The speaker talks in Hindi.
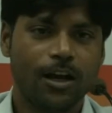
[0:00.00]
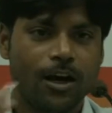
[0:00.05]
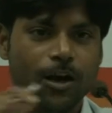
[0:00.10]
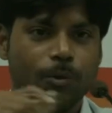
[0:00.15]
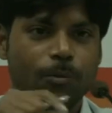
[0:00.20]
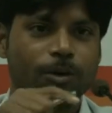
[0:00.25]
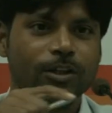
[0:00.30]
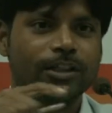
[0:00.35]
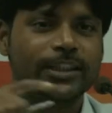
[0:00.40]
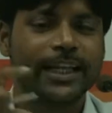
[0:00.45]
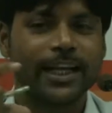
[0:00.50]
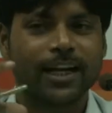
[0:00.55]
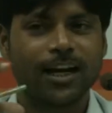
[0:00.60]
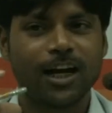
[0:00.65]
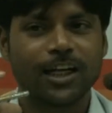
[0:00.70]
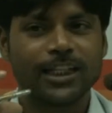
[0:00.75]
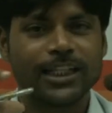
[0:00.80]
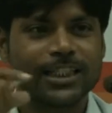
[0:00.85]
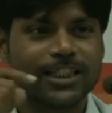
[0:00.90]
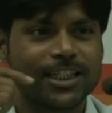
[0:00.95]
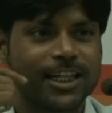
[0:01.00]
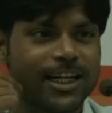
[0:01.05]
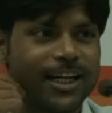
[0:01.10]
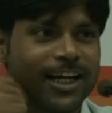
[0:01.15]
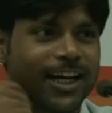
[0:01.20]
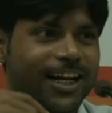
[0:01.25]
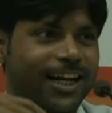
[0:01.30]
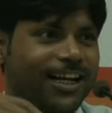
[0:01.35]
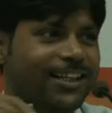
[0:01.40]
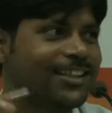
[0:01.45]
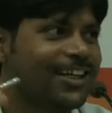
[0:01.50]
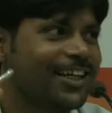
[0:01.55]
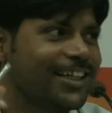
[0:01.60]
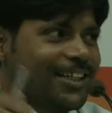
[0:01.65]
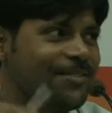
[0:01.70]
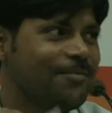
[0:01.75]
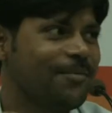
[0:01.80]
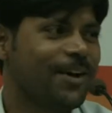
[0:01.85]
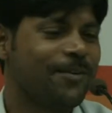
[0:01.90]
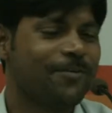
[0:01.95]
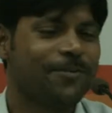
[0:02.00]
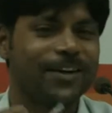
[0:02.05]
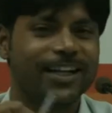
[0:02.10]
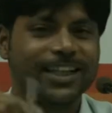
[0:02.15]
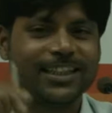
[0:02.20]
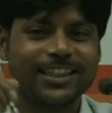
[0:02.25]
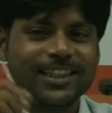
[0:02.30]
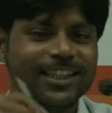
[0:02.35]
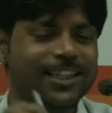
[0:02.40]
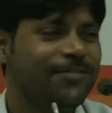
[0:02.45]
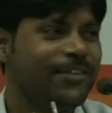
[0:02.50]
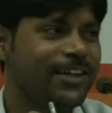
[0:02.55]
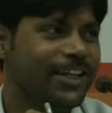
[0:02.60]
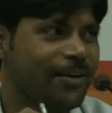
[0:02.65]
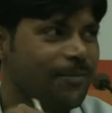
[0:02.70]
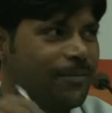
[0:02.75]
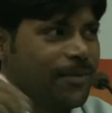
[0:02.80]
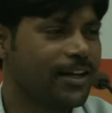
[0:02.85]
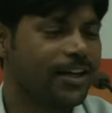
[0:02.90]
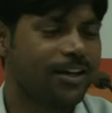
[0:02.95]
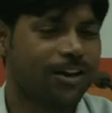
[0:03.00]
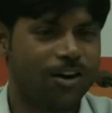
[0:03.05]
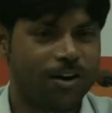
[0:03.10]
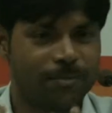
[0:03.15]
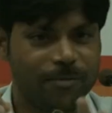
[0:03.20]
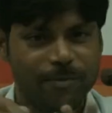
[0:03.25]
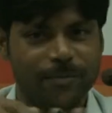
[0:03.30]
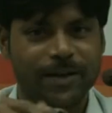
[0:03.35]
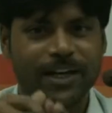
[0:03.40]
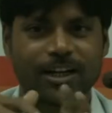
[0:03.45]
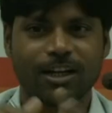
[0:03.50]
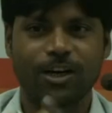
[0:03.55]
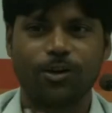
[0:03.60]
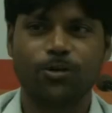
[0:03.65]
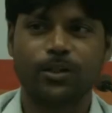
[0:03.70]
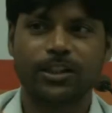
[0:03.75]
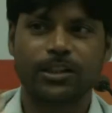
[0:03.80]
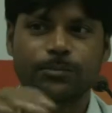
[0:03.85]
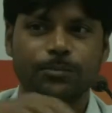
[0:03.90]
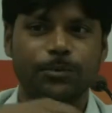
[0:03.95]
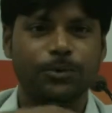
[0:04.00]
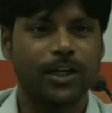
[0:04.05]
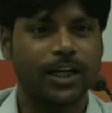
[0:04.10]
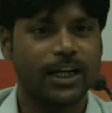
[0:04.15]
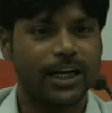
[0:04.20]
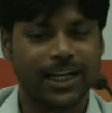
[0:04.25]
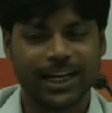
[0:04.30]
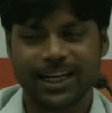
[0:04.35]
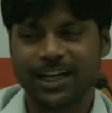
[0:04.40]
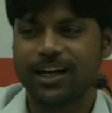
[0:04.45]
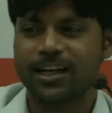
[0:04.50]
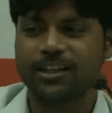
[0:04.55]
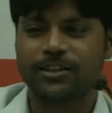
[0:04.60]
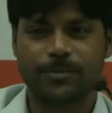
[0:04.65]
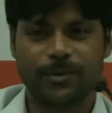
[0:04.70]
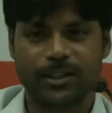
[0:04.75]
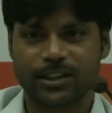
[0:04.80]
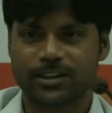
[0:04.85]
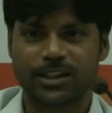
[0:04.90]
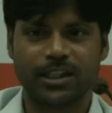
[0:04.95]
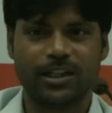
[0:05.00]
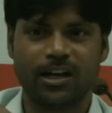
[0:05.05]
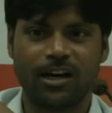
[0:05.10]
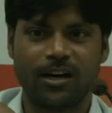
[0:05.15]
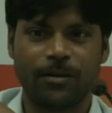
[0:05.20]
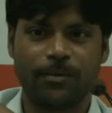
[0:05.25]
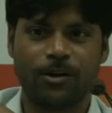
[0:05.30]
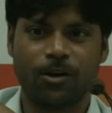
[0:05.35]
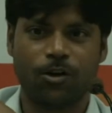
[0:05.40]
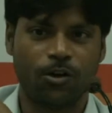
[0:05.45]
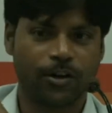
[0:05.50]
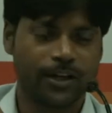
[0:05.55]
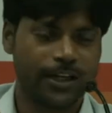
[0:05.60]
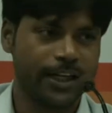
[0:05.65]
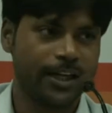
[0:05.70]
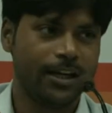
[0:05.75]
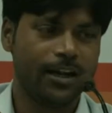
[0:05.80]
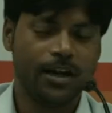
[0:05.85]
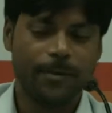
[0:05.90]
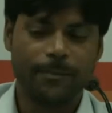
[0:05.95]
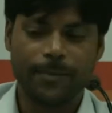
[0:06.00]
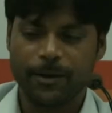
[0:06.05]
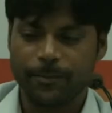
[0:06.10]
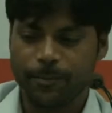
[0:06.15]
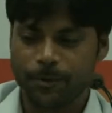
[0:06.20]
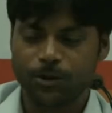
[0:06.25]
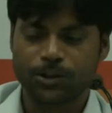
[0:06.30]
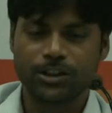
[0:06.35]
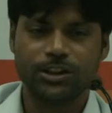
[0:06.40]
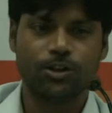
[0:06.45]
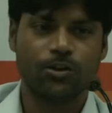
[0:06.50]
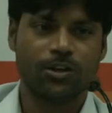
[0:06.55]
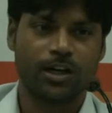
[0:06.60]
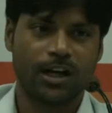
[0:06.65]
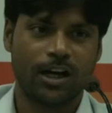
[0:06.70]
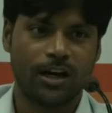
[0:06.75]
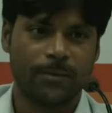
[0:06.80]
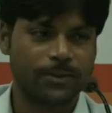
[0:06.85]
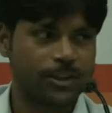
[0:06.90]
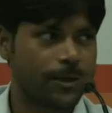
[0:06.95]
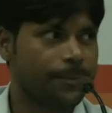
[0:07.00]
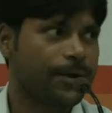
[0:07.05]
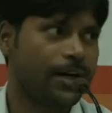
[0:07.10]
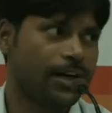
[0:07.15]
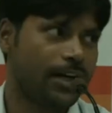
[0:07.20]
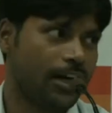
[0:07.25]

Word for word: और वो देखा जैसे लग रहा था कि मैं अपने दिल्ली में नहीं अपने गांव में बैठा हूँ पूरे घर के आसपास के नाम गांव के मेरे पड़ोसियों का नाम सबका